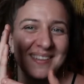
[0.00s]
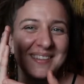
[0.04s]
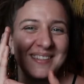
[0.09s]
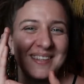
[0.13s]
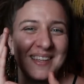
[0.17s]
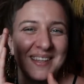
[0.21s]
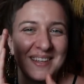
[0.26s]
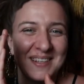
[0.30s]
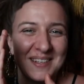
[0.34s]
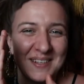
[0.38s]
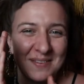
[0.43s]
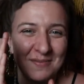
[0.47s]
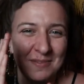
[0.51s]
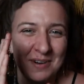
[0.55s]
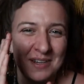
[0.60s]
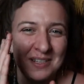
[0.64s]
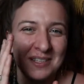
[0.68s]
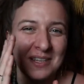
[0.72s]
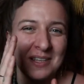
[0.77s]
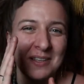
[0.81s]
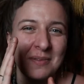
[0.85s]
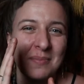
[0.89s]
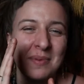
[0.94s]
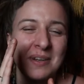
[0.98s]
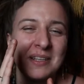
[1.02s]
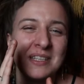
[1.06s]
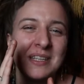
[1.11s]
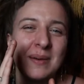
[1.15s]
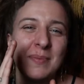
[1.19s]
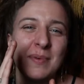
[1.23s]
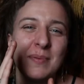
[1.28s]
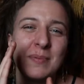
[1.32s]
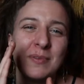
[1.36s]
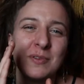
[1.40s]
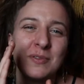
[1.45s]
za nasze własne dobre
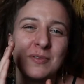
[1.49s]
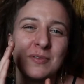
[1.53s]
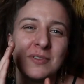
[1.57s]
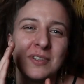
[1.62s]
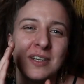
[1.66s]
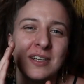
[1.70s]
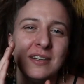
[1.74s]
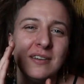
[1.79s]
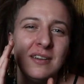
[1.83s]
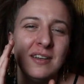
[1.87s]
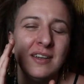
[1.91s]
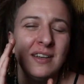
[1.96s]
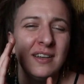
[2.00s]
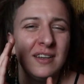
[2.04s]
samopoczucie